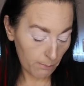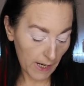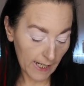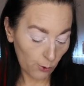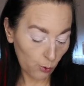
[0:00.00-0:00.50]

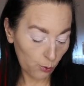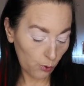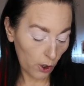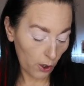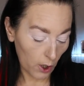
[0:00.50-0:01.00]
palette aux
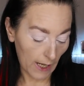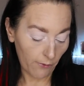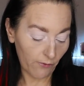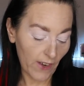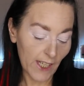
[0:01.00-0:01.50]
couleurs, la
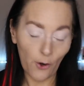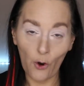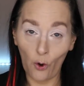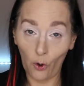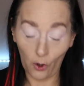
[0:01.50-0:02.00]

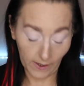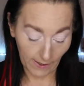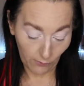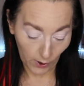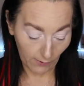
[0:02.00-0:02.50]
Fire
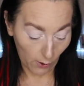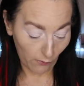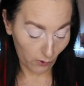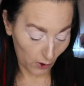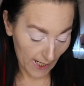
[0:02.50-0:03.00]
des Forever
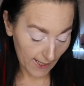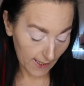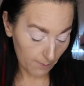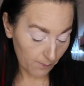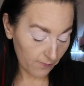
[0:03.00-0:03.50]

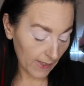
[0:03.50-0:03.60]
Flawless,